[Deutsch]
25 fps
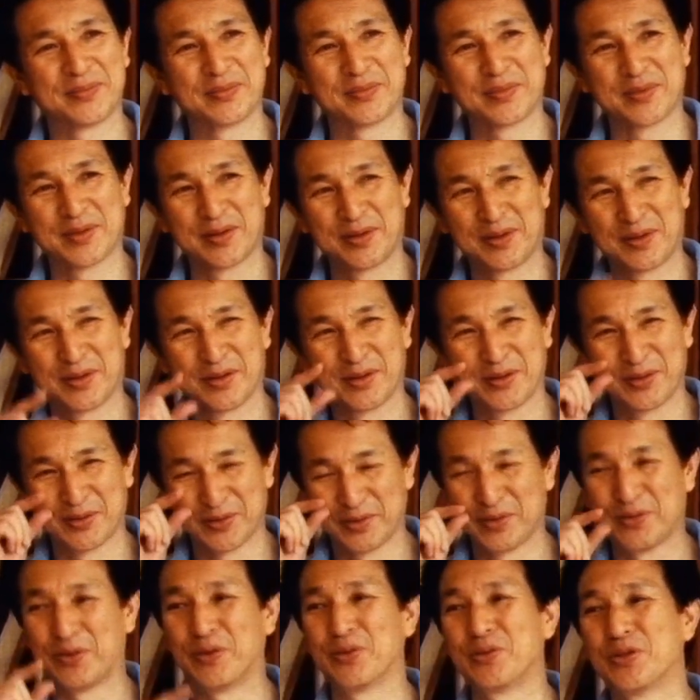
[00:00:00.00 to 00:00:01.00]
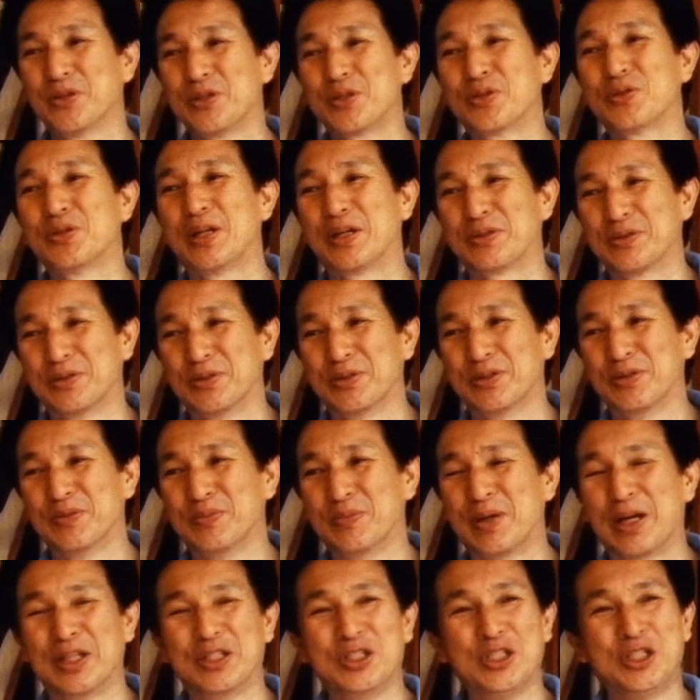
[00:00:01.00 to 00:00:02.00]
Die Chancen seines Teams
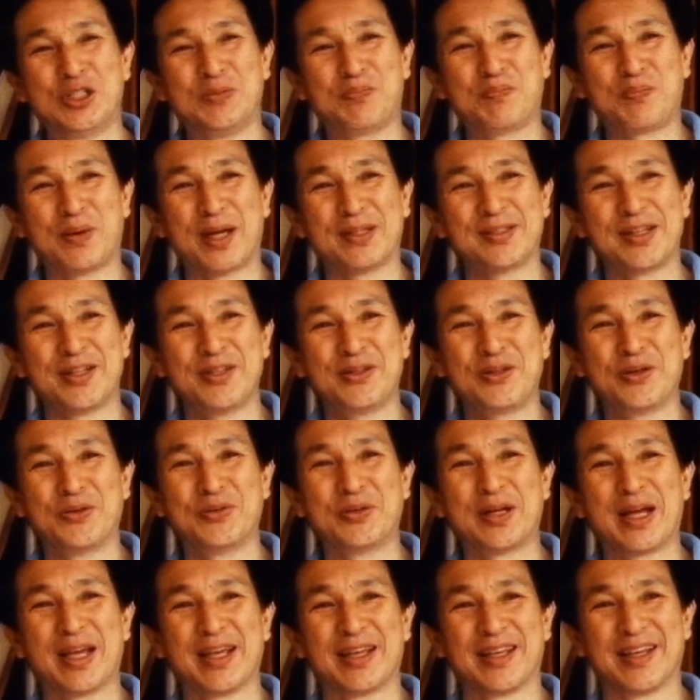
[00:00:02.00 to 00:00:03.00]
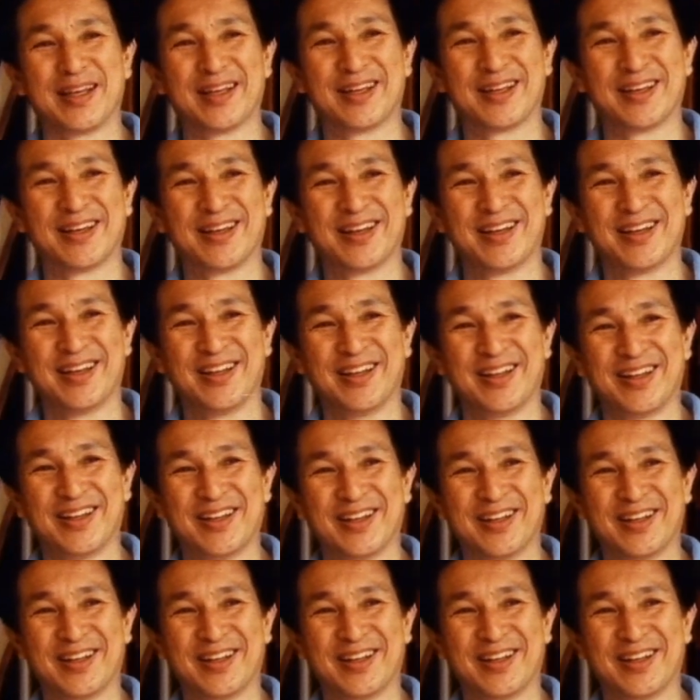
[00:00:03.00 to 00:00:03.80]
liegen bei ungefähr 20 Prozent.